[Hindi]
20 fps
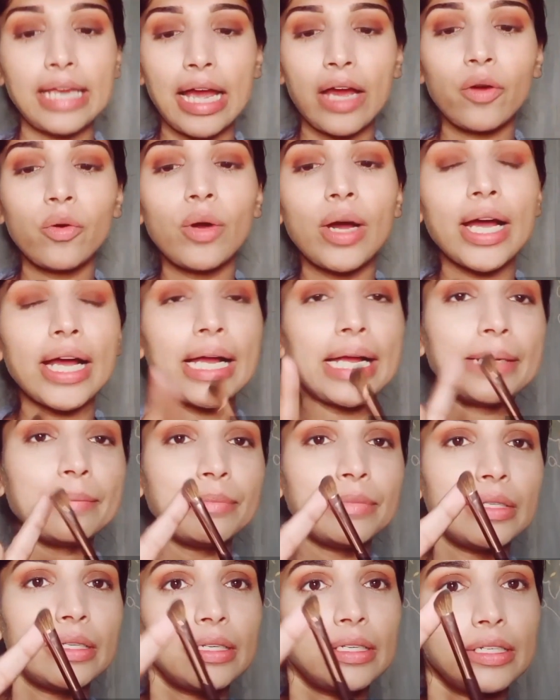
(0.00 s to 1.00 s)
नाउ आई
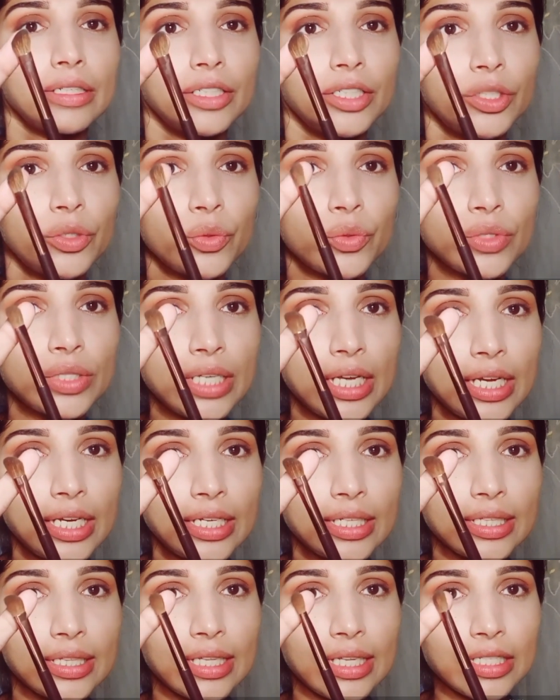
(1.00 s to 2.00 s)
एम
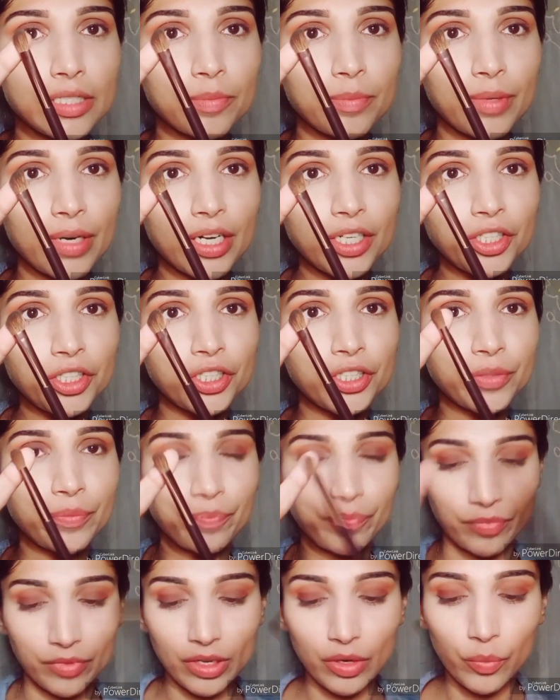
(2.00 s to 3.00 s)
यूजिंग दिस ब्रश
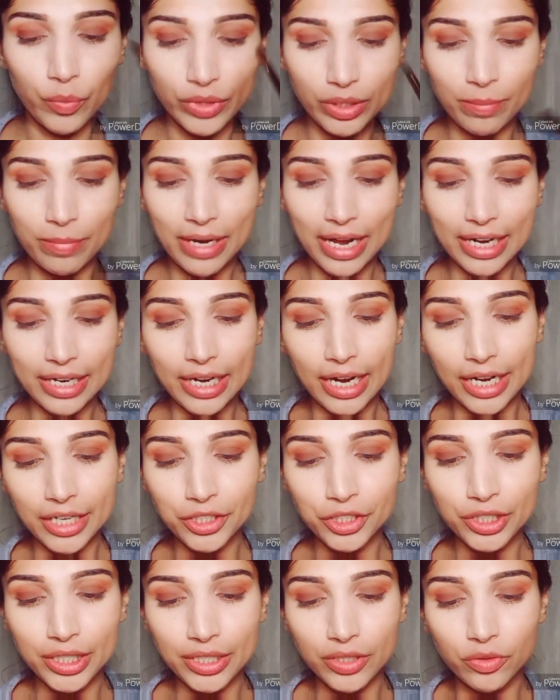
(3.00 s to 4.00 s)
विद ब्लैक
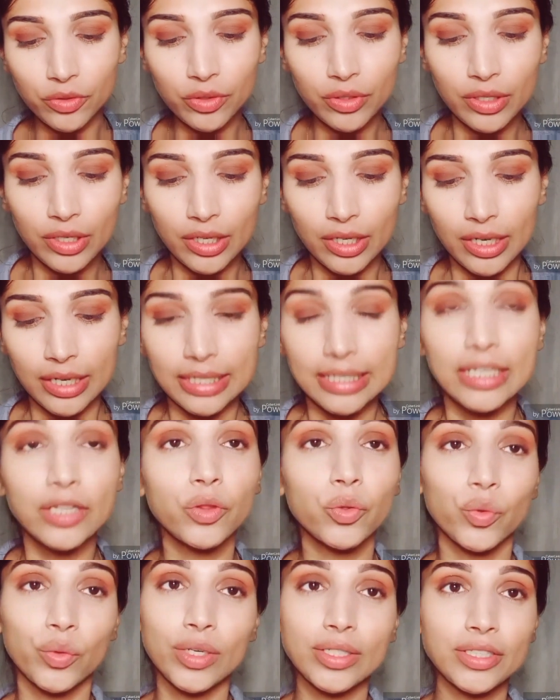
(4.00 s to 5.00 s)
आई शेडो
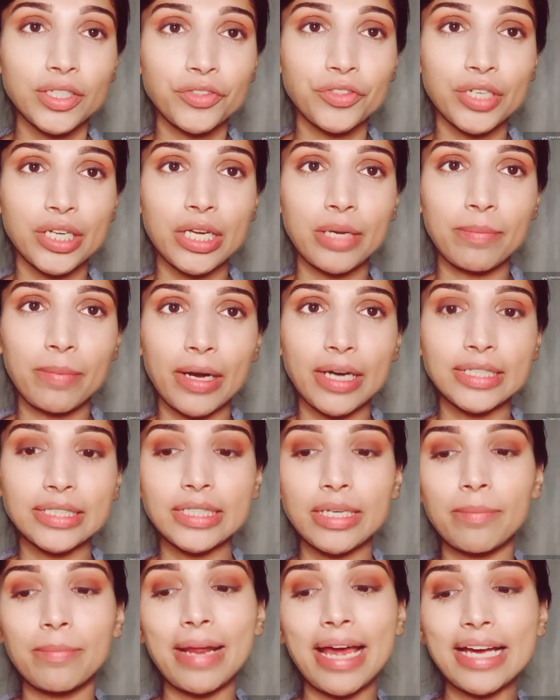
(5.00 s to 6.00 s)
ये थोड़ा सा ट्रिकी
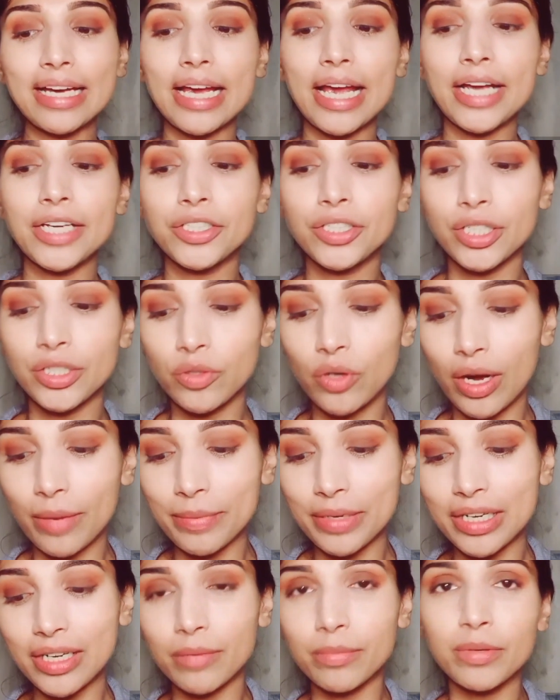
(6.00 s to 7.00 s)
पार्ट है ब्लैक आई शेडो
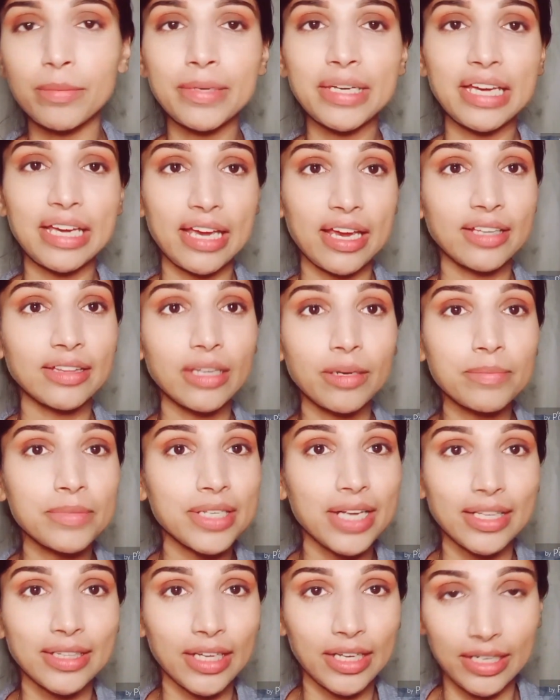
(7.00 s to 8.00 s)
आपने कभी भी
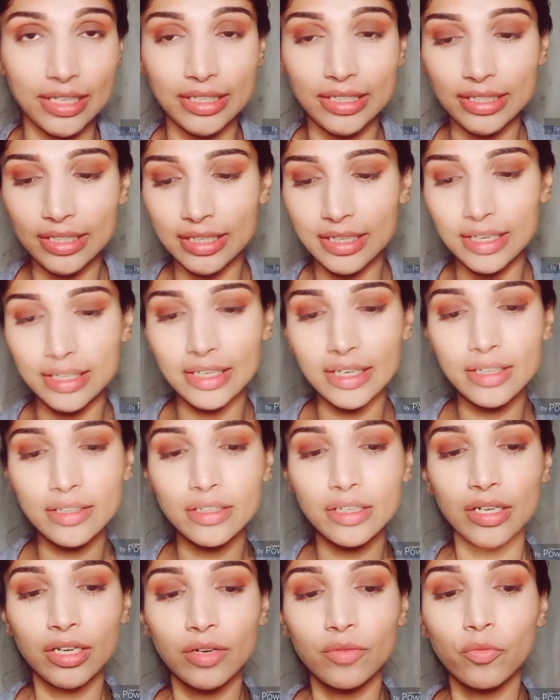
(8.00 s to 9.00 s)
एकदम ज़्यादा नहीं लगाना
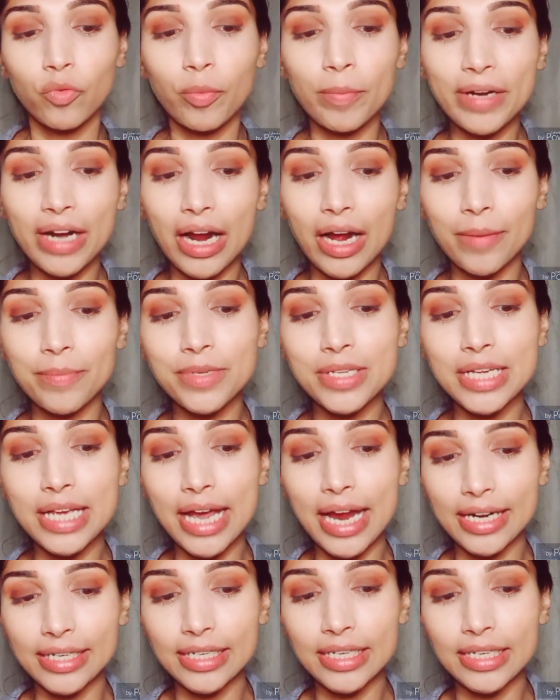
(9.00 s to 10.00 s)
वो फिर आपसे
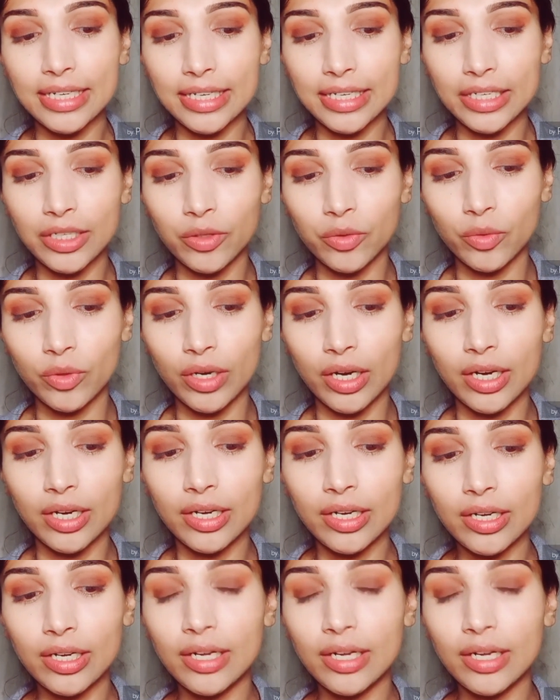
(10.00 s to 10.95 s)
हैंडल नहीं होगा